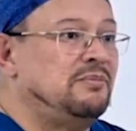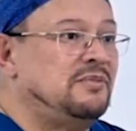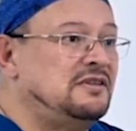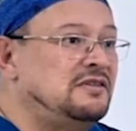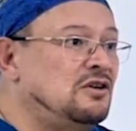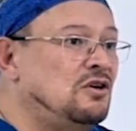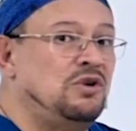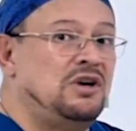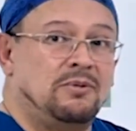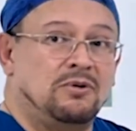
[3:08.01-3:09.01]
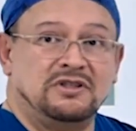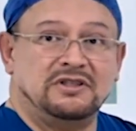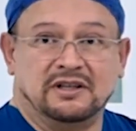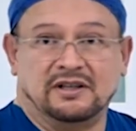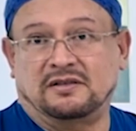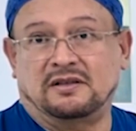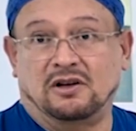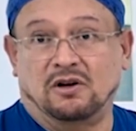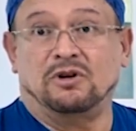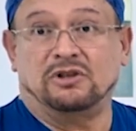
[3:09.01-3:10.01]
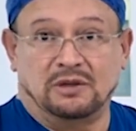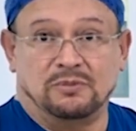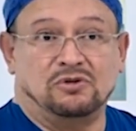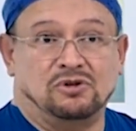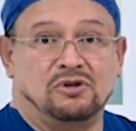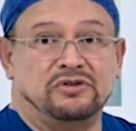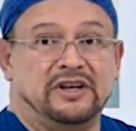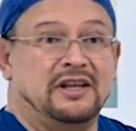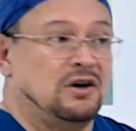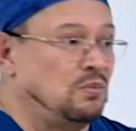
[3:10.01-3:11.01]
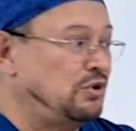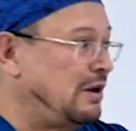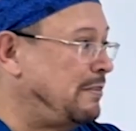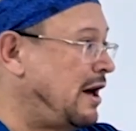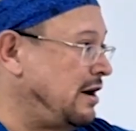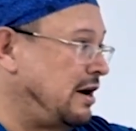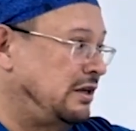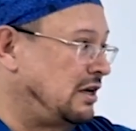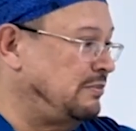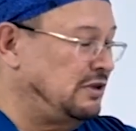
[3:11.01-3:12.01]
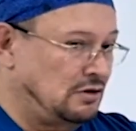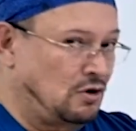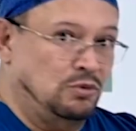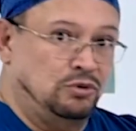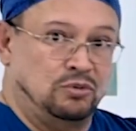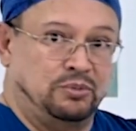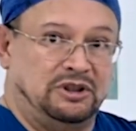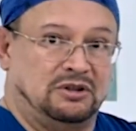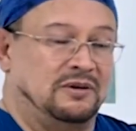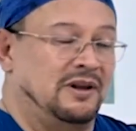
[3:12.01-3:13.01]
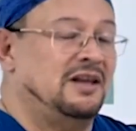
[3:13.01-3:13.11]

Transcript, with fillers: en vez de ser como una bolsa, que es así como lo tenemos todos, queda como una manga de camisa, como un tubito.